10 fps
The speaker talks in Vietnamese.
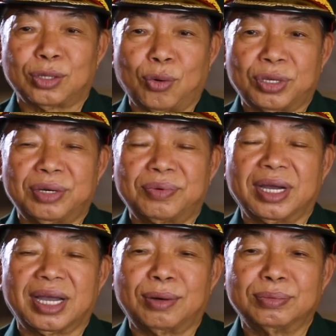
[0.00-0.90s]
tổ chức
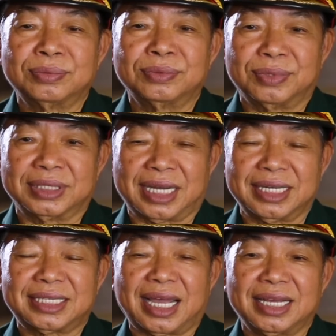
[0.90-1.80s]
phân công và
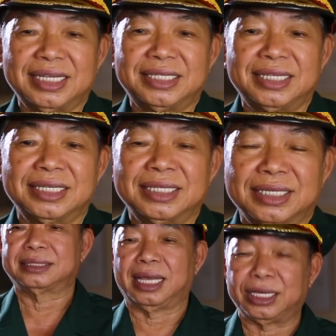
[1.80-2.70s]
sẵn sàng hy sinh
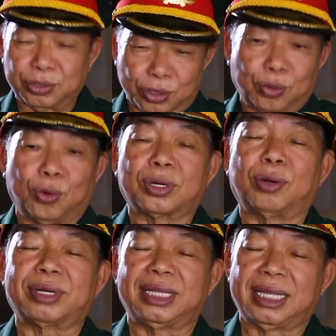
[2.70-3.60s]
để cho cái cuộc
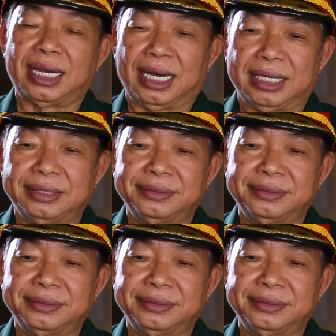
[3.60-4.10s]
đấu tranh thắng lại.